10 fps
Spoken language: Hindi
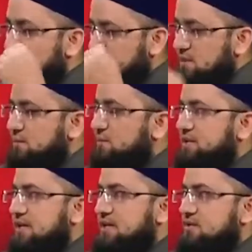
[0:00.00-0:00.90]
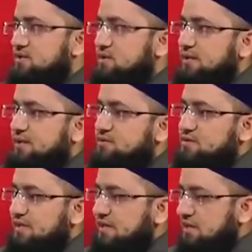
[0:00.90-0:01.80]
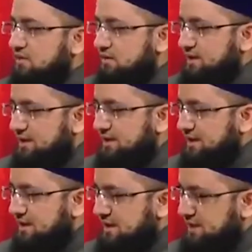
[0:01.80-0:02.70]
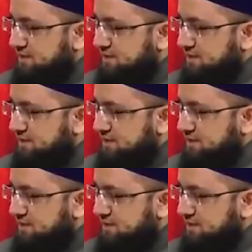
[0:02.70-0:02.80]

और उसी में मुबतला ना हो जाओ बल्कि उससे ये कहो कि